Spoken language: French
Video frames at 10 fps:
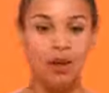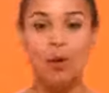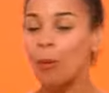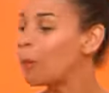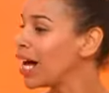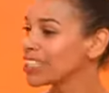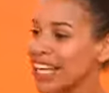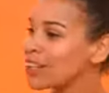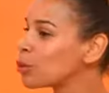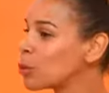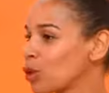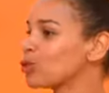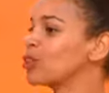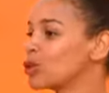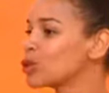On part directement dans
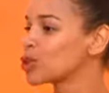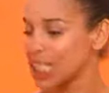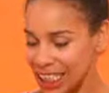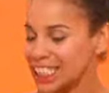le vif du sujet.